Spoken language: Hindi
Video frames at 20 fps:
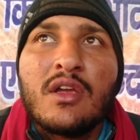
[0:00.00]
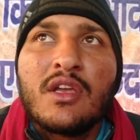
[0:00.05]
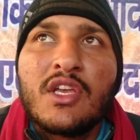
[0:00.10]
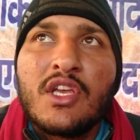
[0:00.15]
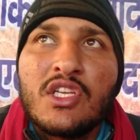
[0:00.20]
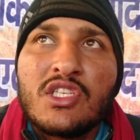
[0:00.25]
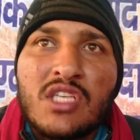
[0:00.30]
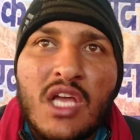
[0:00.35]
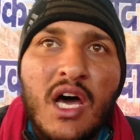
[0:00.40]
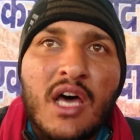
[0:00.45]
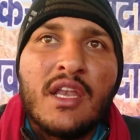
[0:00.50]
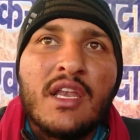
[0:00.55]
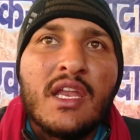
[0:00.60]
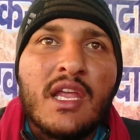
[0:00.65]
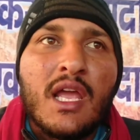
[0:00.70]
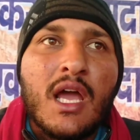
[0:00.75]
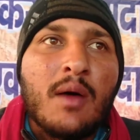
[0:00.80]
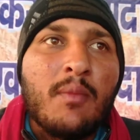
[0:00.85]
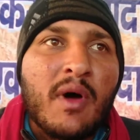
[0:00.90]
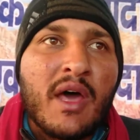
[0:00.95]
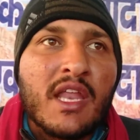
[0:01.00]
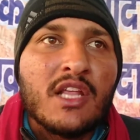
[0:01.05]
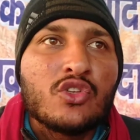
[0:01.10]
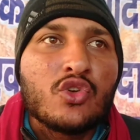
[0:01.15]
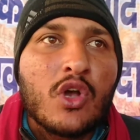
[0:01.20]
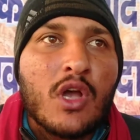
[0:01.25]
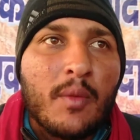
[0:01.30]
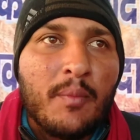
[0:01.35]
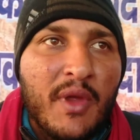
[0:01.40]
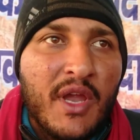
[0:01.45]
किसान ने हमारी जो
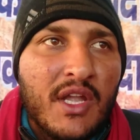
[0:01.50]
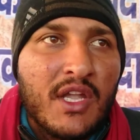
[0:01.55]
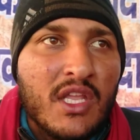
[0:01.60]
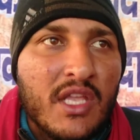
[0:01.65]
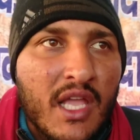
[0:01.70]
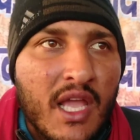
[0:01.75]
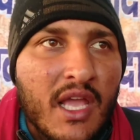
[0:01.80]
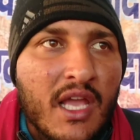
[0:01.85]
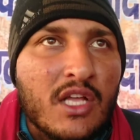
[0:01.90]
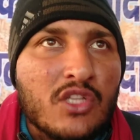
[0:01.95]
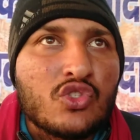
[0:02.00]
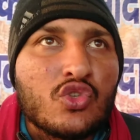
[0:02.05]
कमेटी हैं